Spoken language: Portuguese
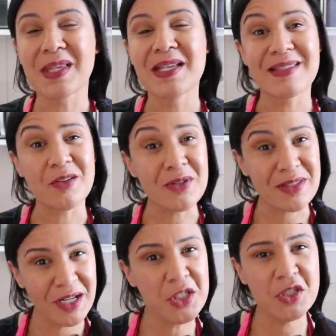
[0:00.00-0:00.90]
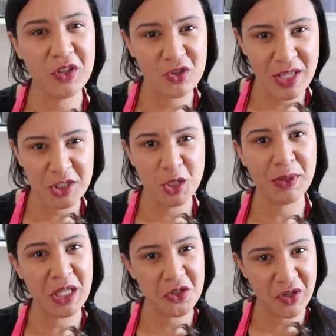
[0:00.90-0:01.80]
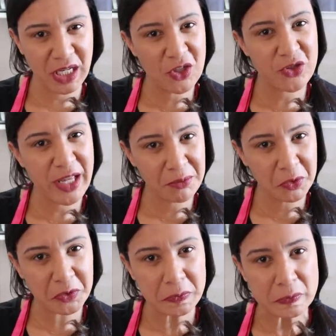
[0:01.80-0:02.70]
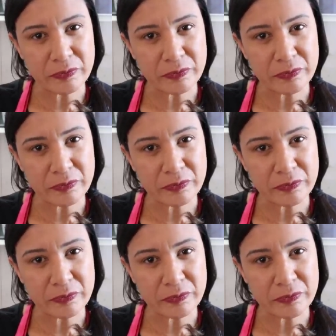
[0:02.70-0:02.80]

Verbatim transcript: Se tá gostando de vídeo desse tipo que é diferente, né amor?